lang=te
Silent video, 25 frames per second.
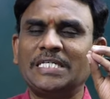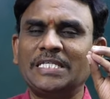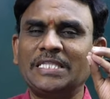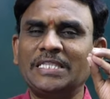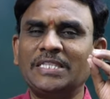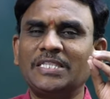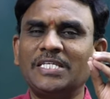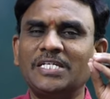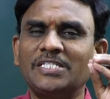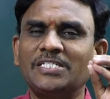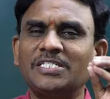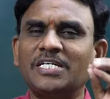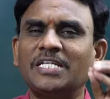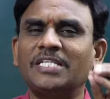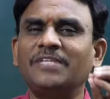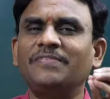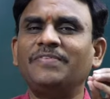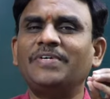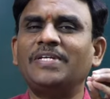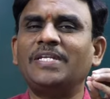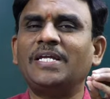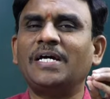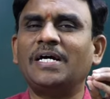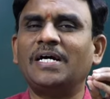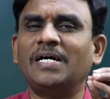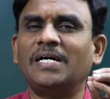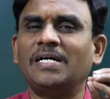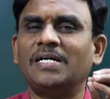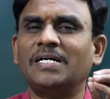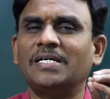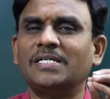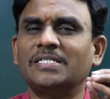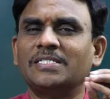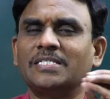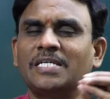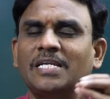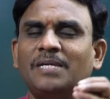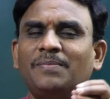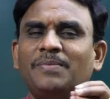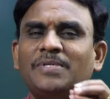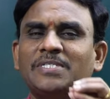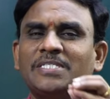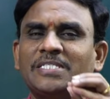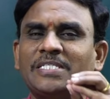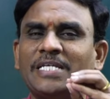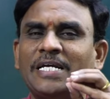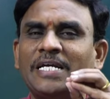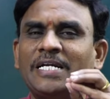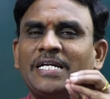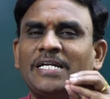ఎంత చదివినా
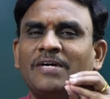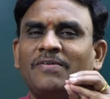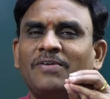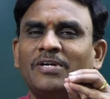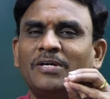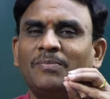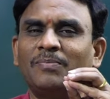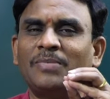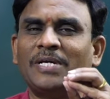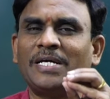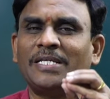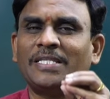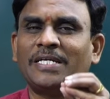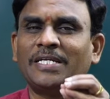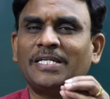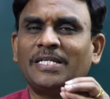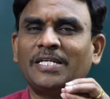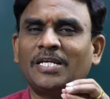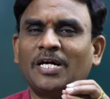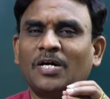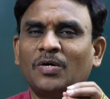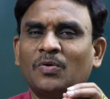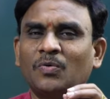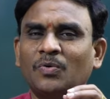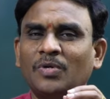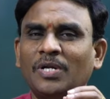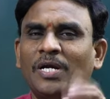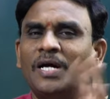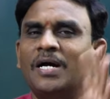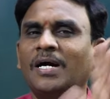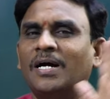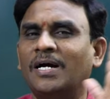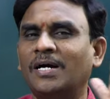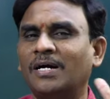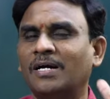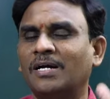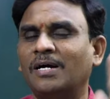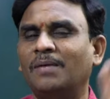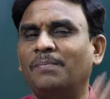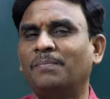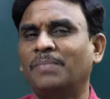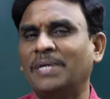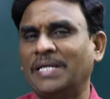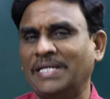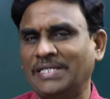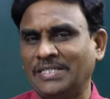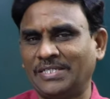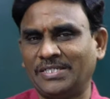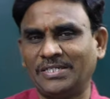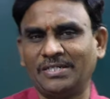సిలబస్ ఎండ్ అవ్వడం లేదని నాకున్న
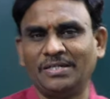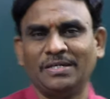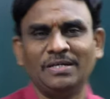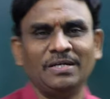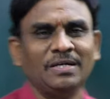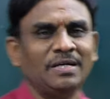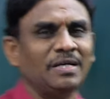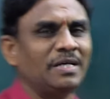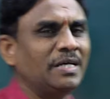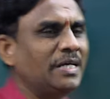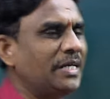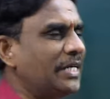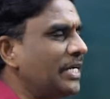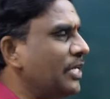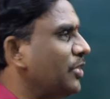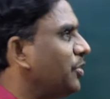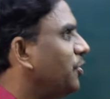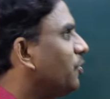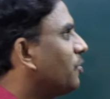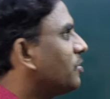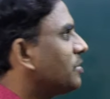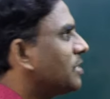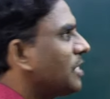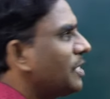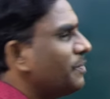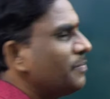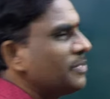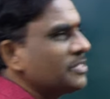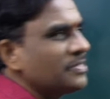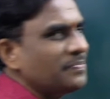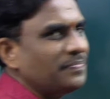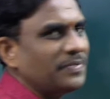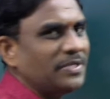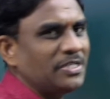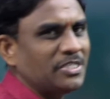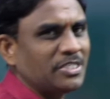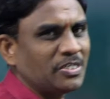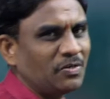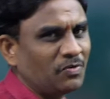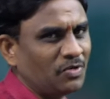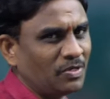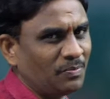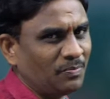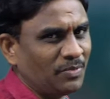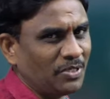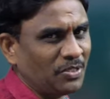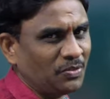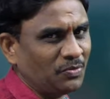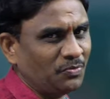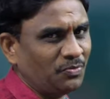కంప్లైంట్ ఎందుకు సిలబస్ ఫినిష్
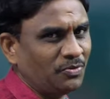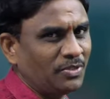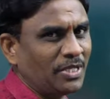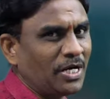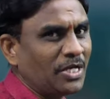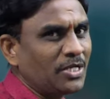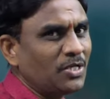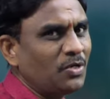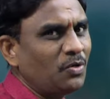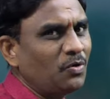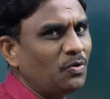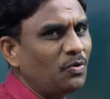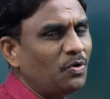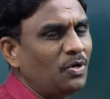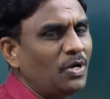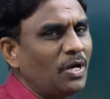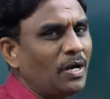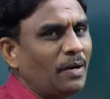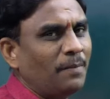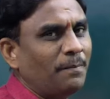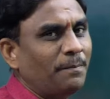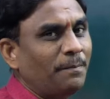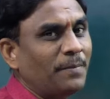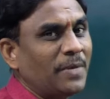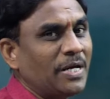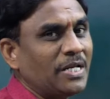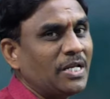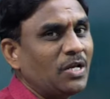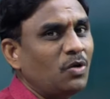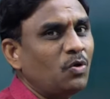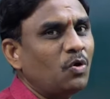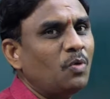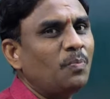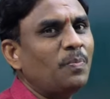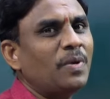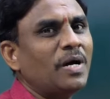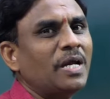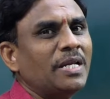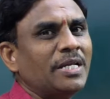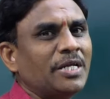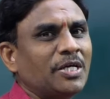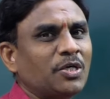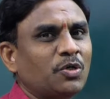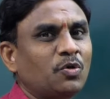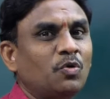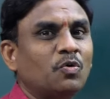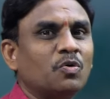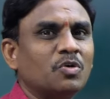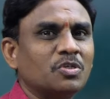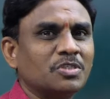అవ్వడం లేదు దానిలో మన
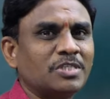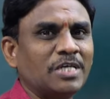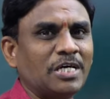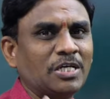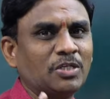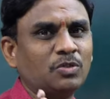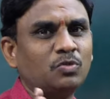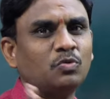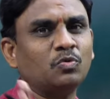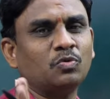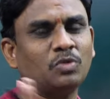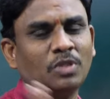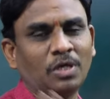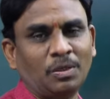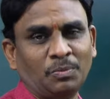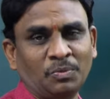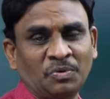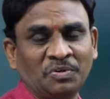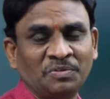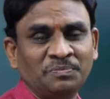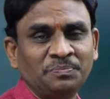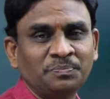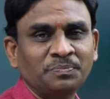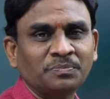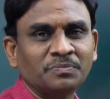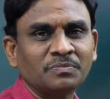ఏంటో ఒకసారి చూద్దాము